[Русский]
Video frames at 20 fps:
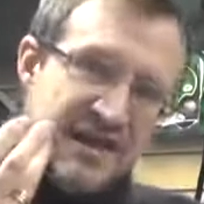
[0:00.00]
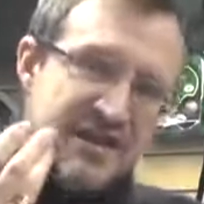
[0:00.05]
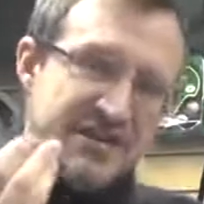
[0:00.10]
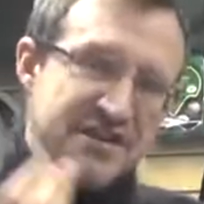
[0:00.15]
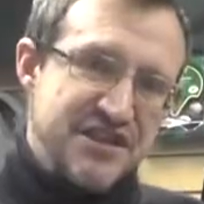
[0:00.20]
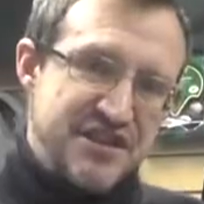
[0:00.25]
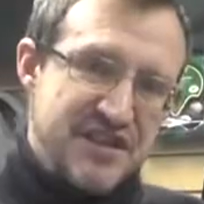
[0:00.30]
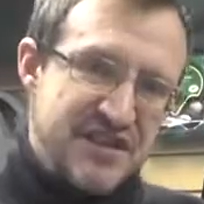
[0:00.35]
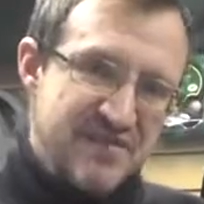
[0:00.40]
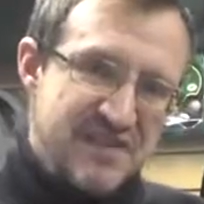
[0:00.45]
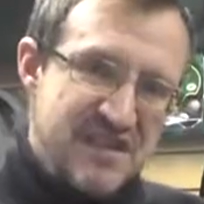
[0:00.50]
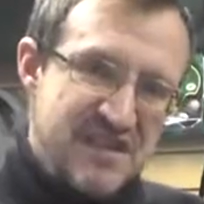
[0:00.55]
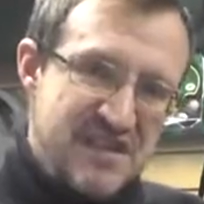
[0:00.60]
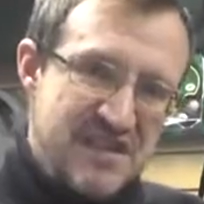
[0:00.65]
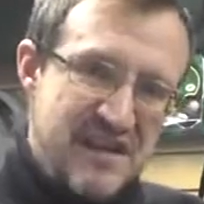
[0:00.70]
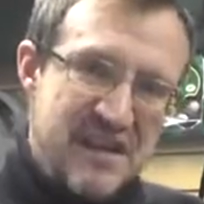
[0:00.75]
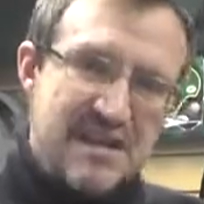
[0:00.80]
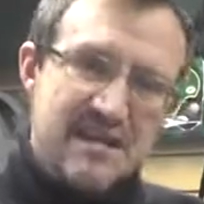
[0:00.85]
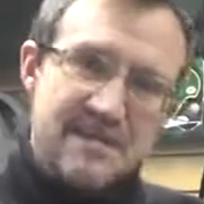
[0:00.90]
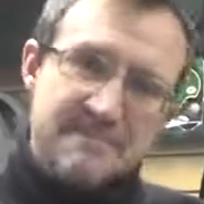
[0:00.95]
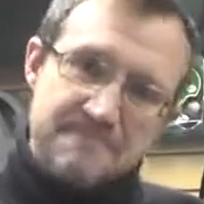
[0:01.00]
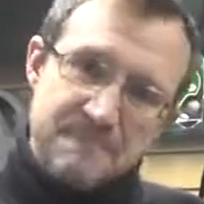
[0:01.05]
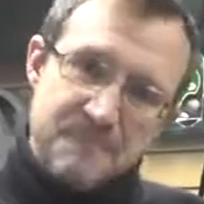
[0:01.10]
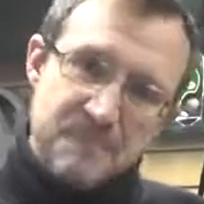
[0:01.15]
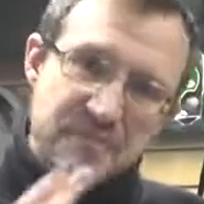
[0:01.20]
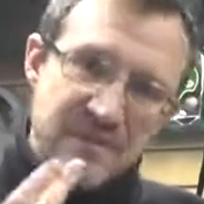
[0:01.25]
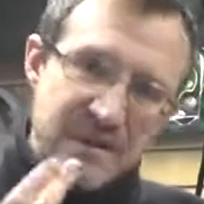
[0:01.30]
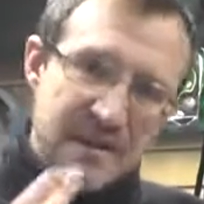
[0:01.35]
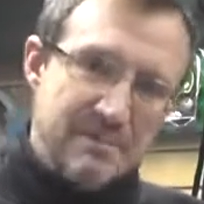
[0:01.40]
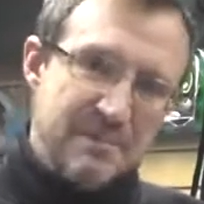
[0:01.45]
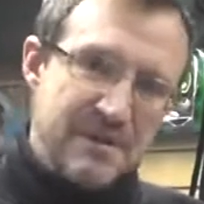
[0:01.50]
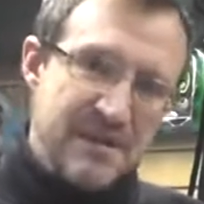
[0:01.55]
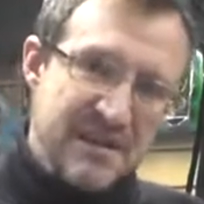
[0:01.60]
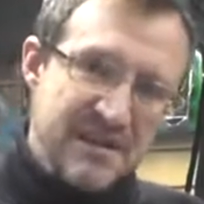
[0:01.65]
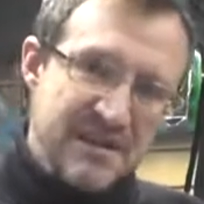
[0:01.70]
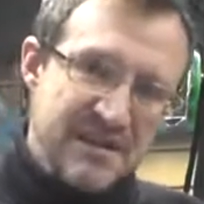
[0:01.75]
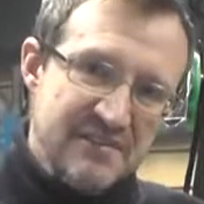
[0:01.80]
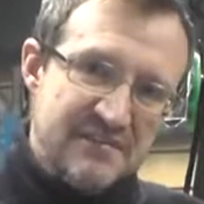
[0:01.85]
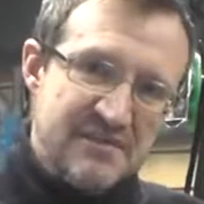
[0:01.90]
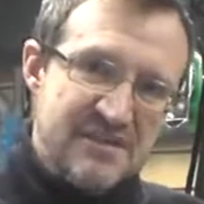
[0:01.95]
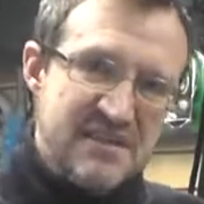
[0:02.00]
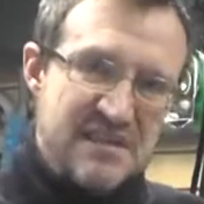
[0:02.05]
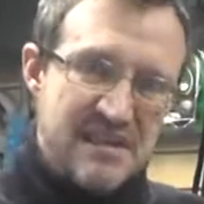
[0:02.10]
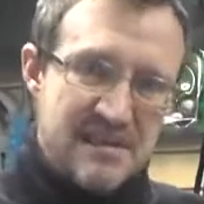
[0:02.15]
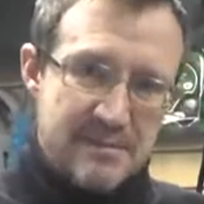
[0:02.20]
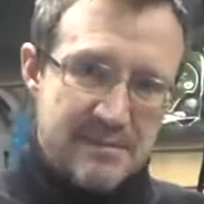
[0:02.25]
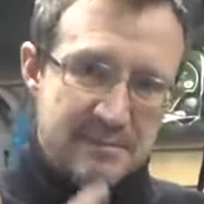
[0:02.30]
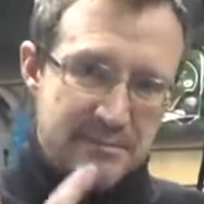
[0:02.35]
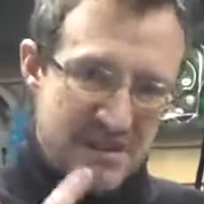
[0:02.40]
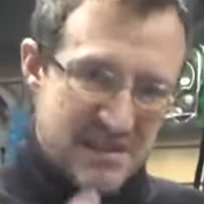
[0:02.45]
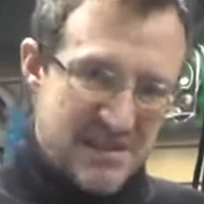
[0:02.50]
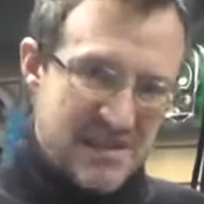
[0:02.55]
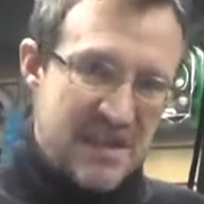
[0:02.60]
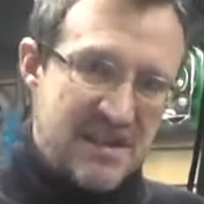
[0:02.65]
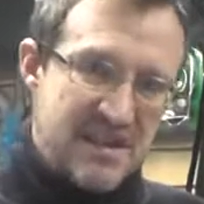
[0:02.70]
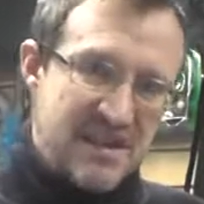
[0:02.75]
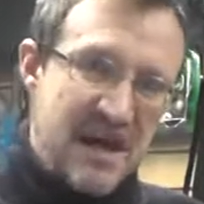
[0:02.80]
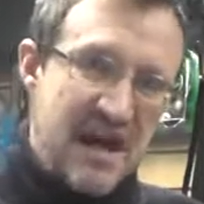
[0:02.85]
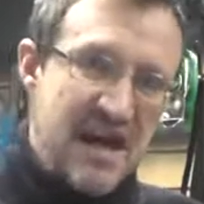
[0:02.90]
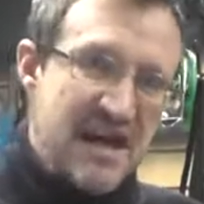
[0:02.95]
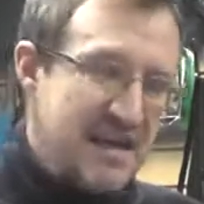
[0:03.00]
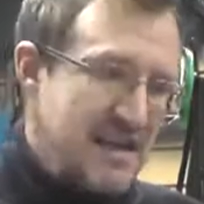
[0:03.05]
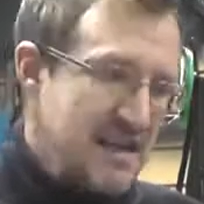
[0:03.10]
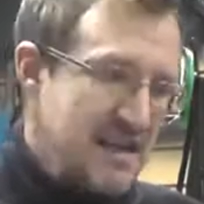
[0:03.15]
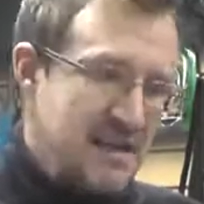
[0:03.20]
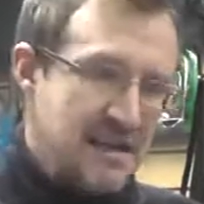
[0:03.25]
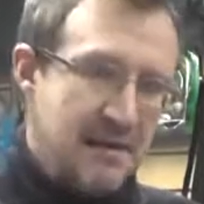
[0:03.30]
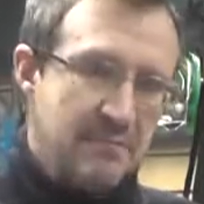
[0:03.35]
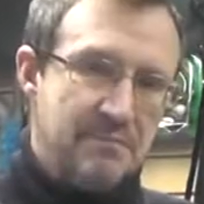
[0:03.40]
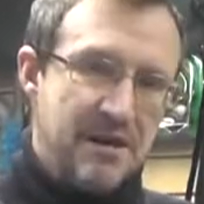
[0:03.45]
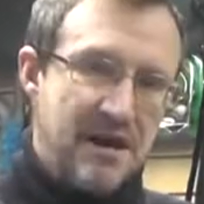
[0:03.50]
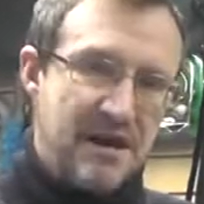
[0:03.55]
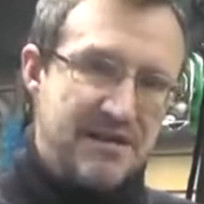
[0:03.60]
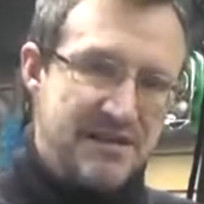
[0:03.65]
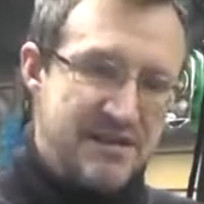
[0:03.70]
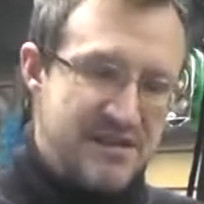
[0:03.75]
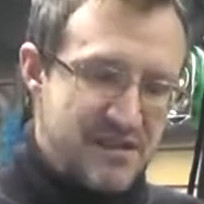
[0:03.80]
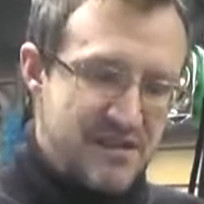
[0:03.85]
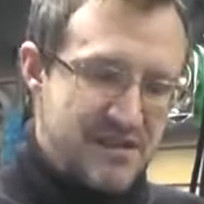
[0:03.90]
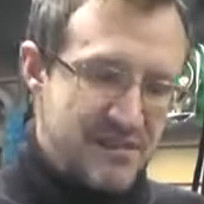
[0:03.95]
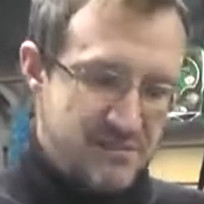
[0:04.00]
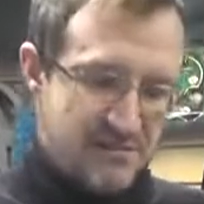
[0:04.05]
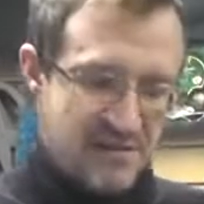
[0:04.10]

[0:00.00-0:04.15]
Дешевизна, брендовость, простота, компактность.